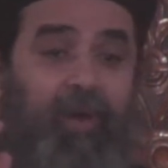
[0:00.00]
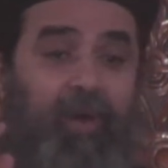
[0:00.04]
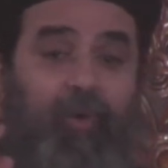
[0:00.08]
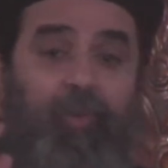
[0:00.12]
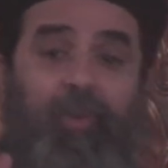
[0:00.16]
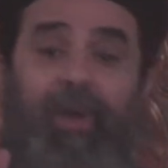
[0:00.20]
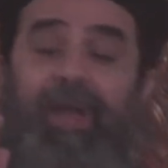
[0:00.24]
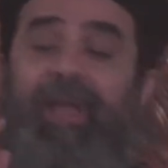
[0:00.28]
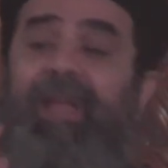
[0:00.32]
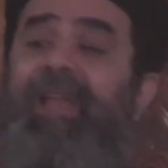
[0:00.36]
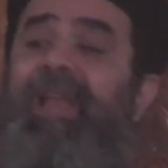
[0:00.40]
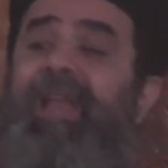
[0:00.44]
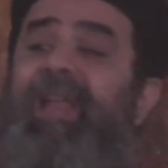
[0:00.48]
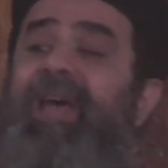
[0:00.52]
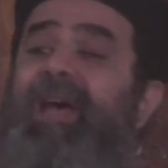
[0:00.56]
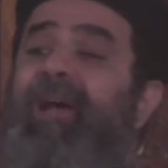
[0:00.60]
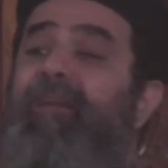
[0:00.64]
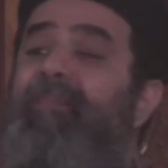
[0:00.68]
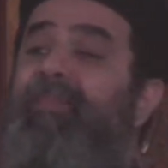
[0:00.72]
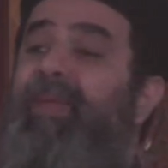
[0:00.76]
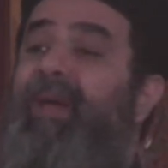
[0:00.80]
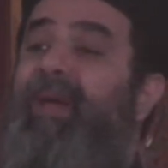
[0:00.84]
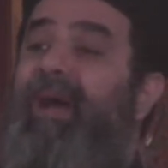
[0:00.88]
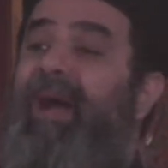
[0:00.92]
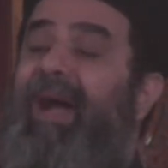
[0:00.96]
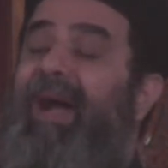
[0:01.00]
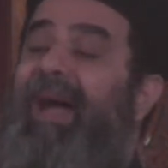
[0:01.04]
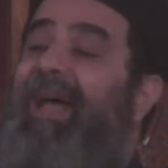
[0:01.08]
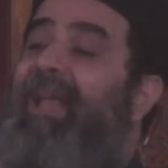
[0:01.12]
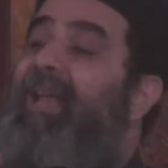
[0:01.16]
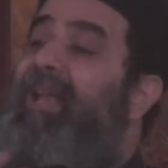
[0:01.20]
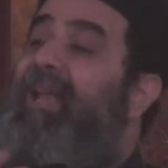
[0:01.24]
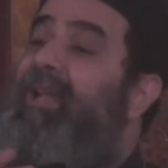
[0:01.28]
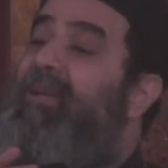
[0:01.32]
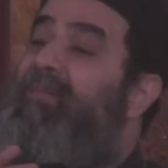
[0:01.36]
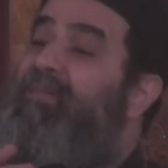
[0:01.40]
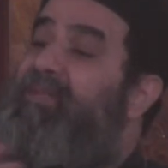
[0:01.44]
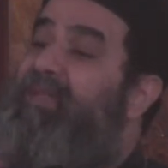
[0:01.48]
وإلا
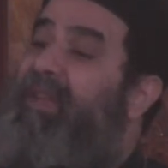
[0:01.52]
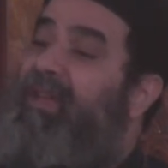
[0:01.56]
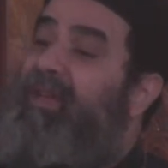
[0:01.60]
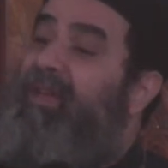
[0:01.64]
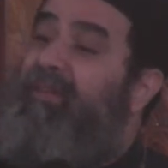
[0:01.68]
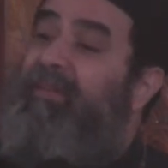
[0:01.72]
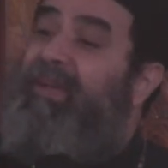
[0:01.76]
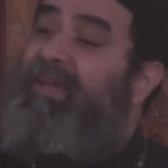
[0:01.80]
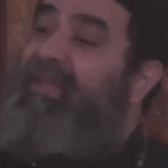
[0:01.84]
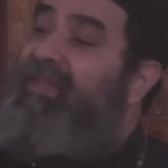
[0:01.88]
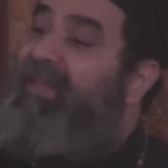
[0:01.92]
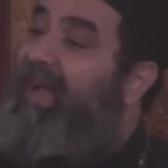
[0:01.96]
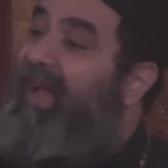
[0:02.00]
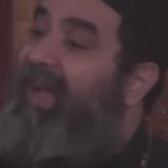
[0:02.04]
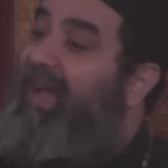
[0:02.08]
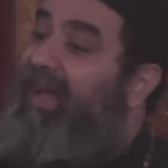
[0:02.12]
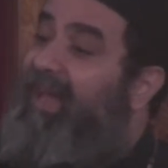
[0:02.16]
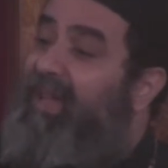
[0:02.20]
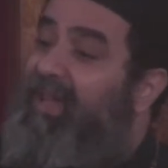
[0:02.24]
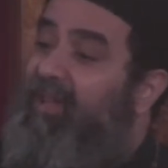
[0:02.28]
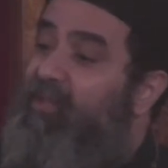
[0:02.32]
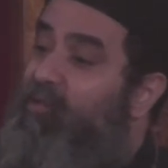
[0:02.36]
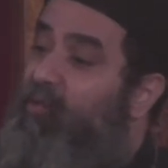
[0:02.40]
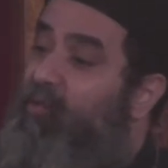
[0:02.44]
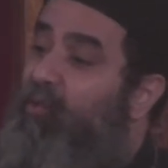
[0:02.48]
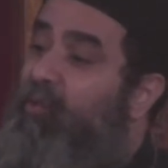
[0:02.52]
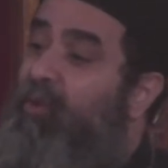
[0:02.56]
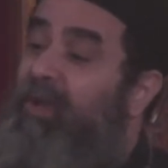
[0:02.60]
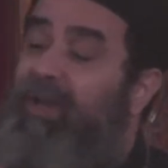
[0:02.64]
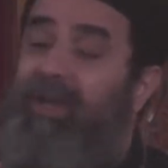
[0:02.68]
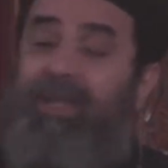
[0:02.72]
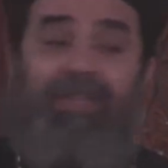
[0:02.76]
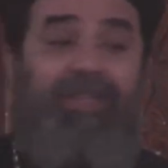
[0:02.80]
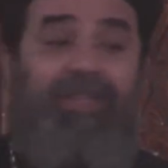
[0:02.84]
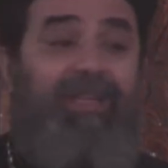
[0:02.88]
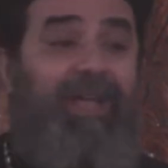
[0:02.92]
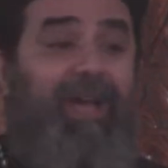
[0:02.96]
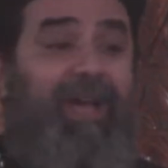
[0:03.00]
علم زي ما أنت عايز وقول
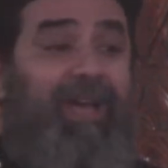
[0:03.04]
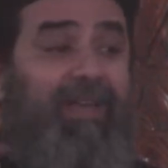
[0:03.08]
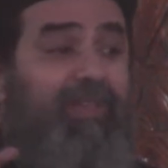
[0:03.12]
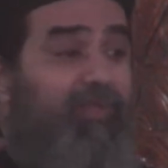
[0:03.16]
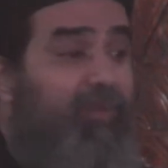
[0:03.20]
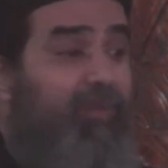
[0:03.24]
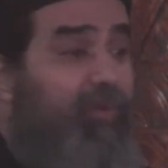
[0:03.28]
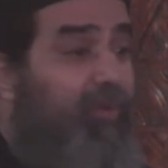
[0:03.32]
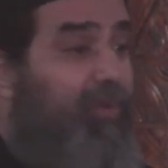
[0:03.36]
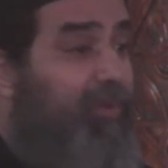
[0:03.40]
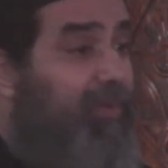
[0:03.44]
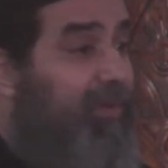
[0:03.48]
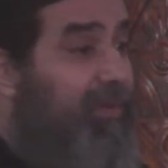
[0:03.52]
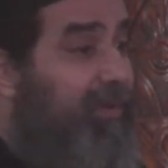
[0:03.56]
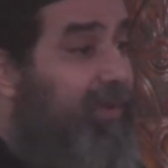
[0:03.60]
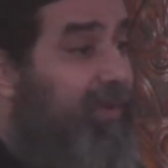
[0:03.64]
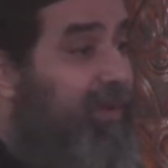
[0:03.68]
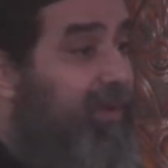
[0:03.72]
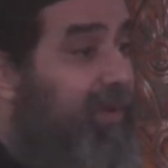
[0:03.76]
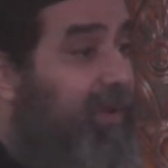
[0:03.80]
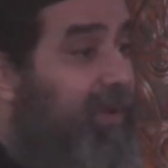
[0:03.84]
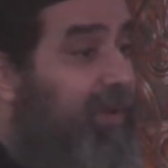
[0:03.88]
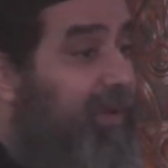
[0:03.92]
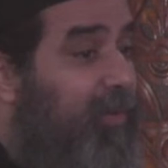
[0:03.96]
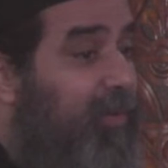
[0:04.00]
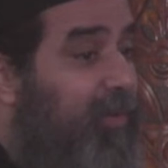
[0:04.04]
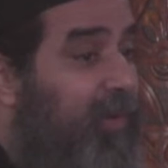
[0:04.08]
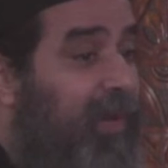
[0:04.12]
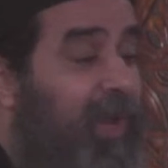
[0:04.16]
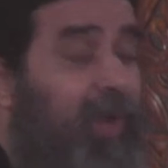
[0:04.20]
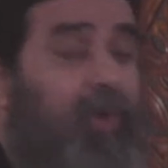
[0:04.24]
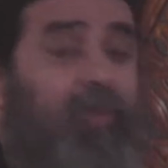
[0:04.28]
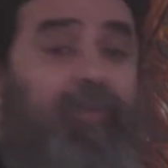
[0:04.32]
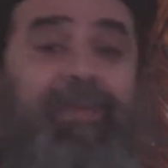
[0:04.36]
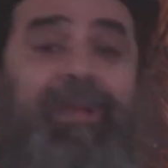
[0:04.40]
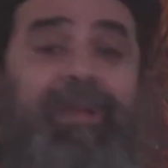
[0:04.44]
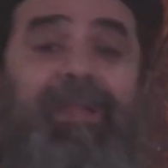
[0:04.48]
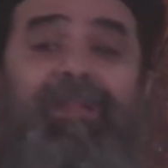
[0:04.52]
اللي أنت عايزه
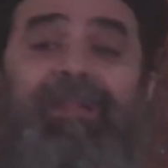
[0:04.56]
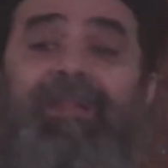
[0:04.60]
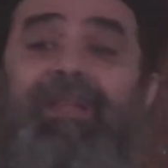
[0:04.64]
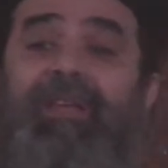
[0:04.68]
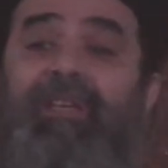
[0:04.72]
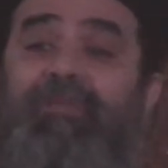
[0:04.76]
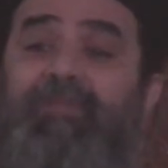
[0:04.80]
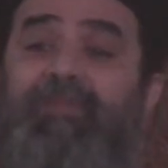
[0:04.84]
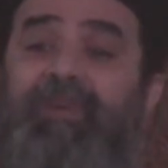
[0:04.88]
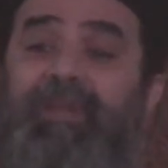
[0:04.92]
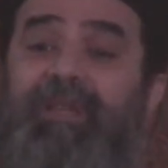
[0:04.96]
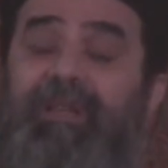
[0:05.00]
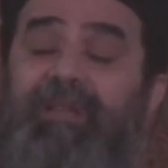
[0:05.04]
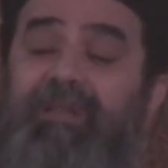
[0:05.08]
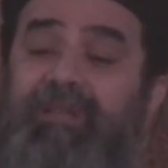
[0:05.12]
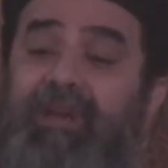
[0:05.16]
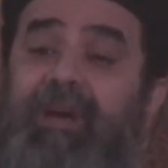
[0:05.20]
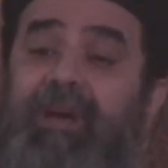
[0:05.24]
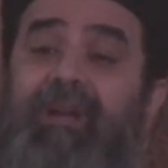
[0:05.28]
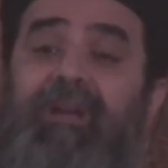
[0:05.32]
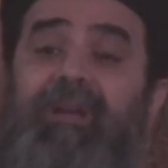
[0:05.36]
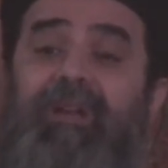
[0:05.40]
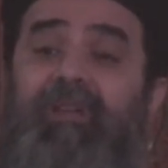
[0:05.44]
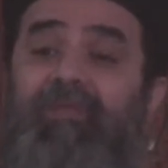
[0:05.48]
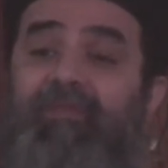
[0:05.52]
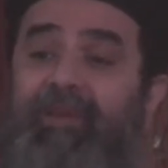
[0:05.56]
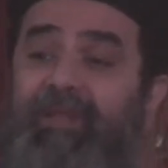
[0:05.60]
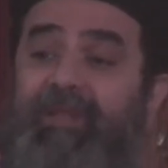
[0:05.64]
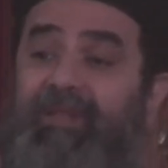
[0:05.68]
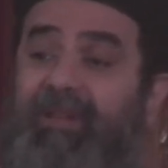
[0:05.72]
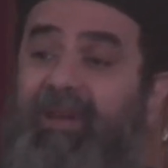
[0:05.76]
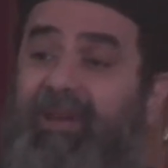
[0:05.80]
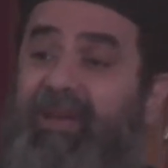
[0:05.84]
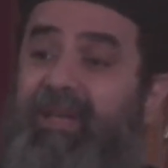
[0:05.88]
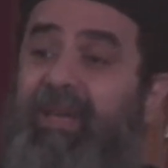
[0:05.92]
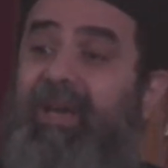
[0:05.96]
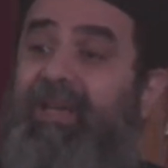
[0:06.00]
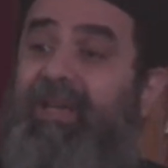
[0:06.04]
ولو ما أنتش بتتصرف
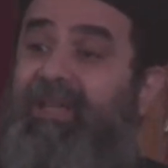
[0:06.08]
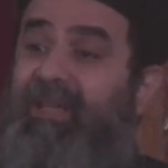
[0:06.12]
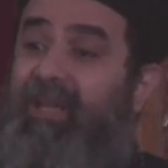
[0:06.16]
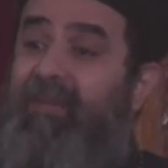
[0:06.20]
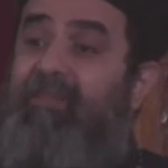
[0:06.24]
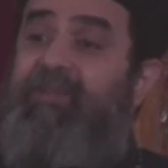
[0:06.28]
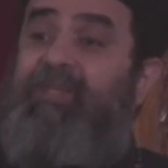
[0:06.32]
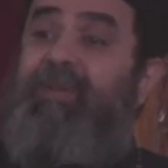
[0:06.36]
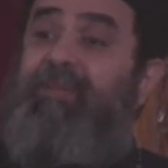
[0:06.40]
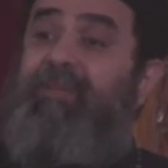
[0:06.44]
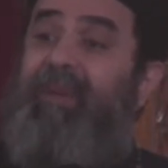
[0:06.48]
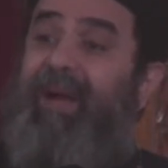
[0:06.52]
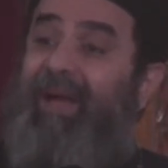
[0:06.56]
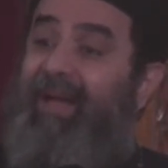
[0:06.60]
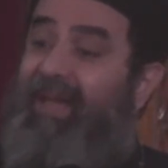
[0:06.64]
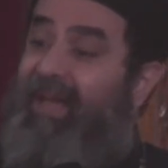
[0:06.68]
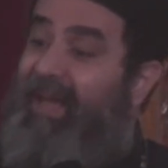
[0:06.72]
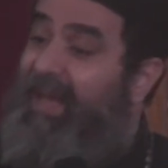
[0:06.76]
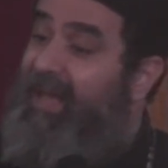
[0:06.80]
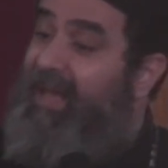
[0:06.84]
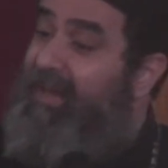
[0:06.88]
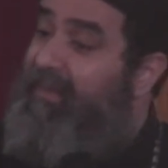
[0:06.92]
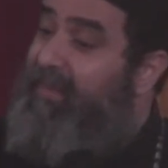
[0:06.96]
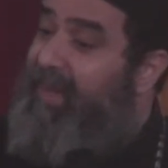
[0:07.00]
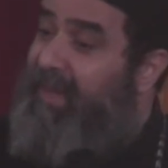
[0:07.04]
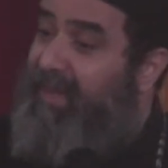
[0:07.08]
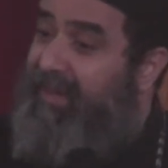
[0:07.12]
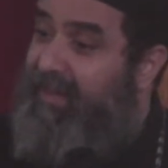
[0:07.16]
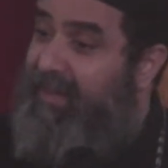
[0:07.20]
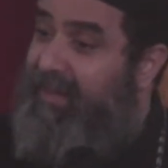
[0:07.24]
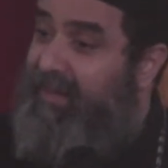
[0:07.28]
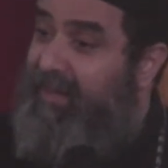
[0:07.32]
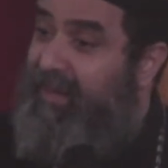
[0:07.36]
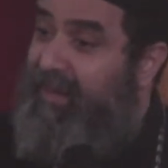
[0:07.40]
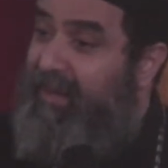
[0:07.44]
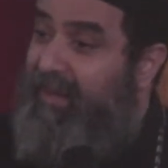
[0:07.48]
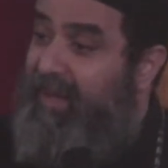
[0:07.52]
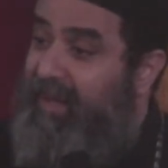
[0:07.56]
بطريقة تمشي مع كلامك
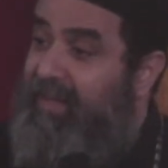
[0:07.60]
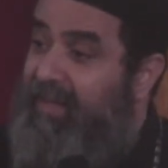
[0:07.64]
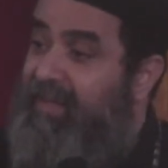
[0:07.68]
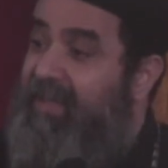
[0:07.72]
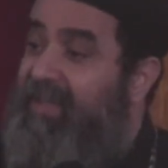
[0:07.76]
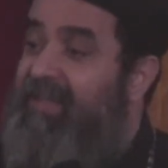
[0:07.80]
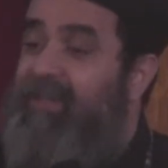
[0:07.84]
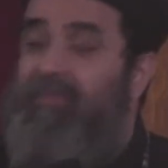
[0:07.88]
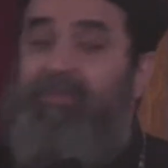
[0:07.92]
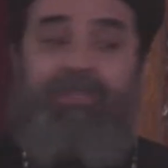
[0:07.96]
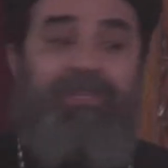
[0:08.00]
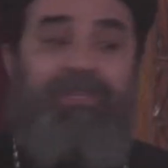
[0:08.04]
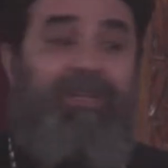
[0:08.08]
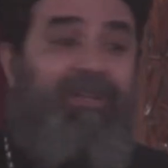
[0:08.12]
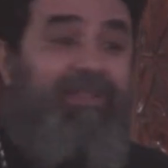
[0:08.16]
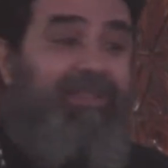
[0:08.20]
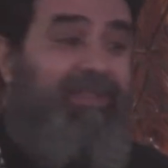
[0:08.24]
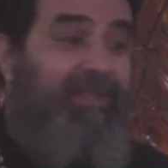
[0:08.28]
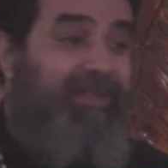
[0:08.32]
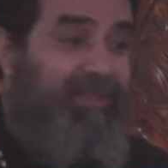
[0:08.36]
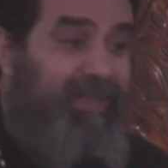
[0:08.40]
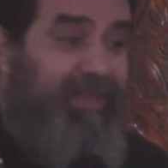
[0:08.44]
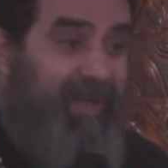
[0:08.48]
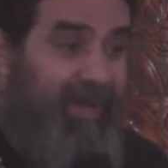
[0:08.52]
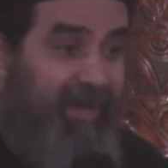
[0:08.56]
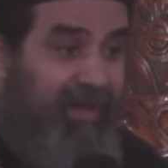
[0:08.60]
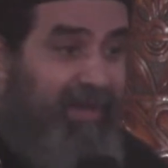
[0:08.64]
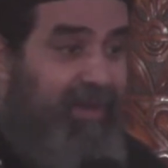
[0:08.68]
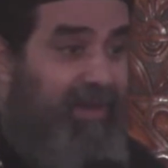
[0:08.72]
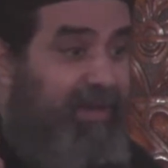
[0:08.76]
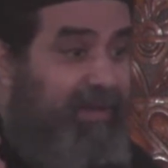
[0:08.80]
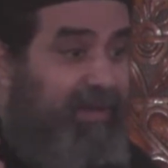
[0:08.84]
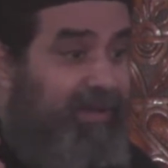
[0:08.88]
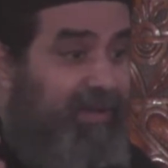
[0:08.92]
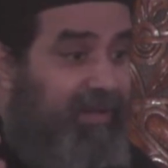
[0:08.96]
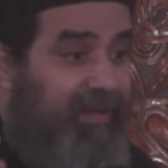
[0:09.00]
الناس مش هتصدقك